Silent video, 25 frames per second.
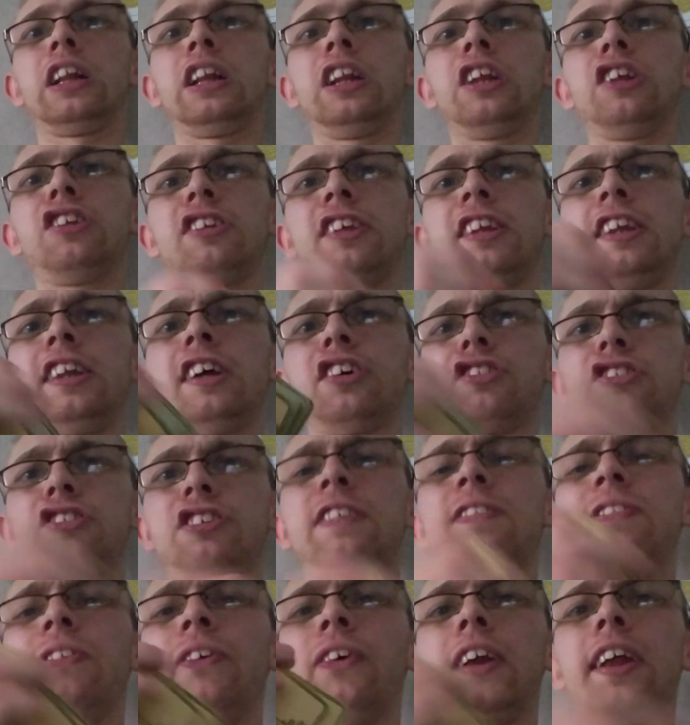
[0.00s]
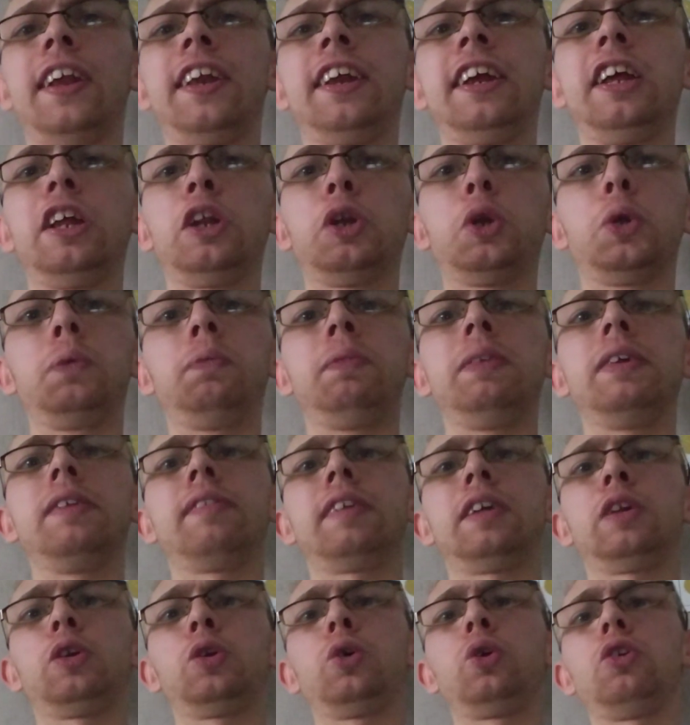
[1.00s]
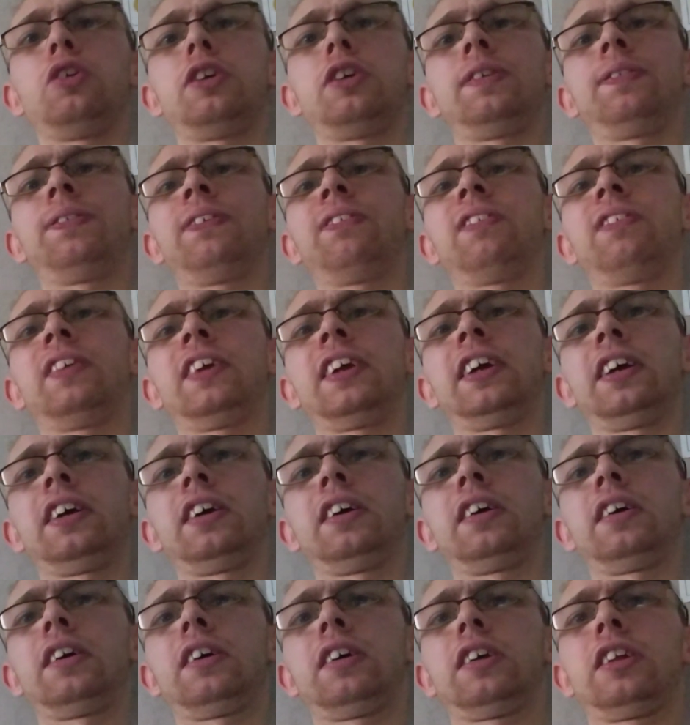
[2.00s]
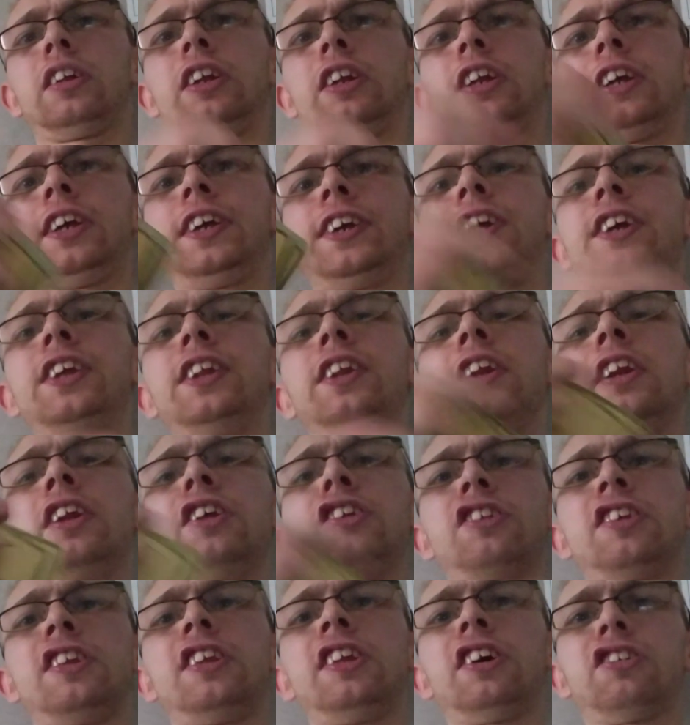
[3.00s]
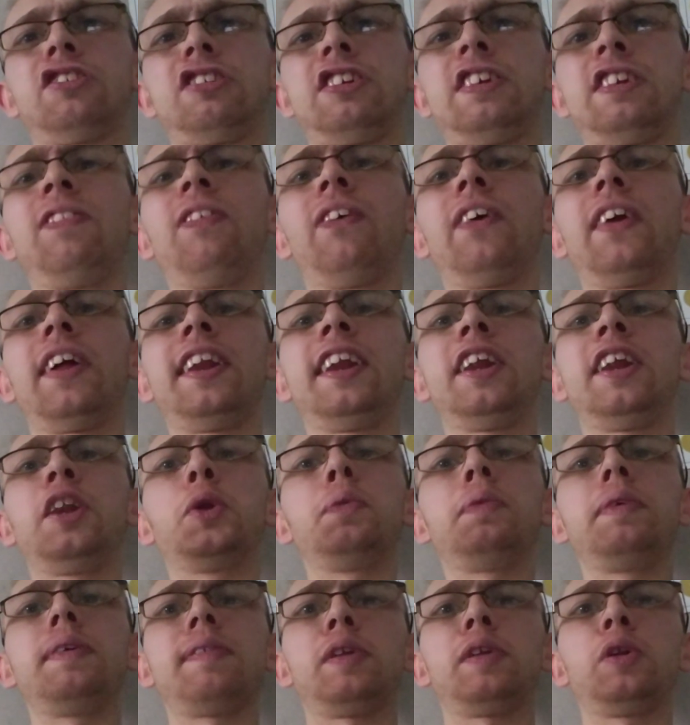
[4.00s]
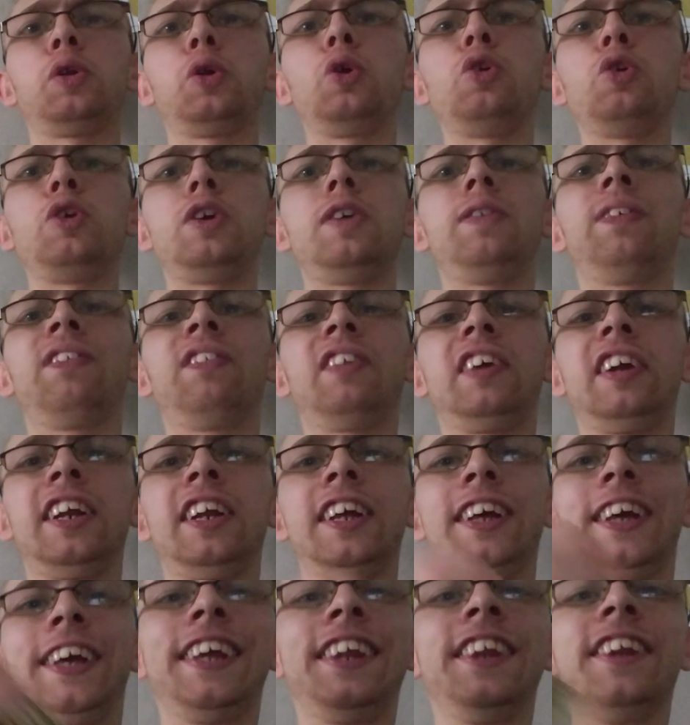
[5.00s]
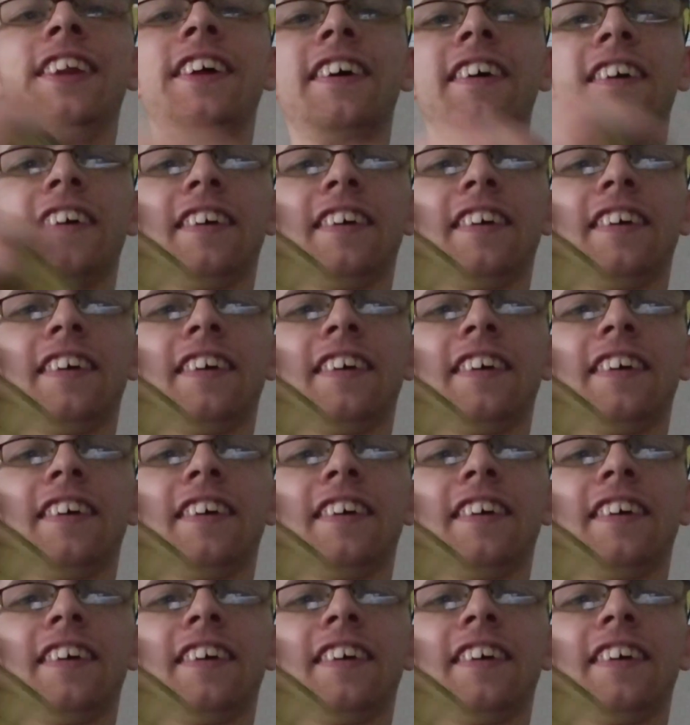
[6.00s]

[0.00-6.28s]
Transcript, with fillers: Les énergies pour l'année 2022, s'il vous plaît, les guides. Les énergies pour l'année 2022, s'il vous plaît, les guides.